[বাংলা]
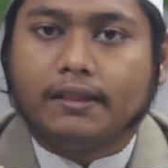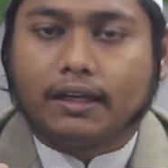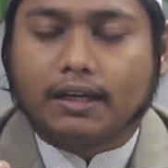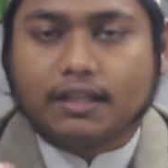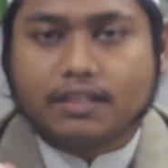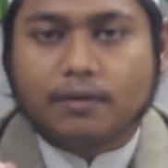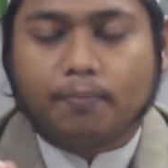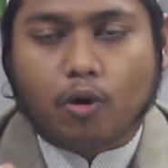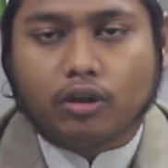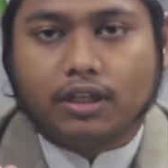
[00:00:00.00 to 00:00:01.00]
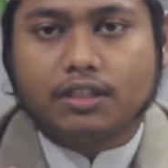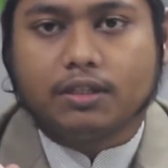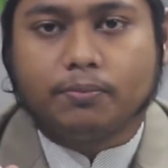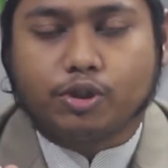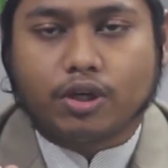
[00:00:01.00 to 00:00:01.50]
দেখা গেছে পর্দার
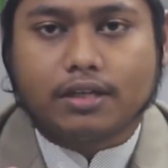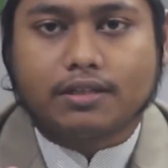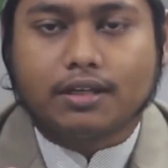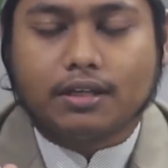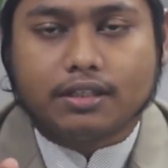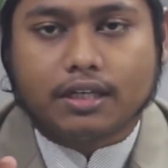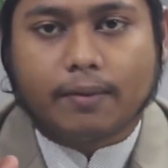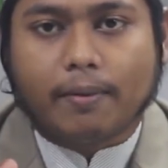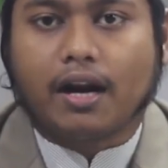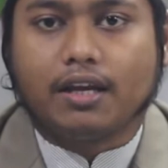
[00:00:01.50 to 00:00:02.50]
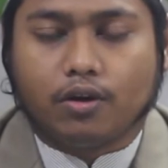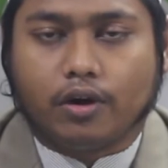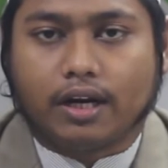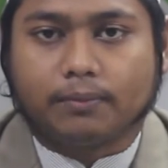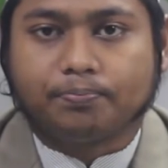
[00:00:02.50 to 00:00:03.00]
যে বিষয় আছে সেটা মানাই
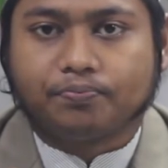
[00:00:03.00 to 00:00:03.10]
হয় না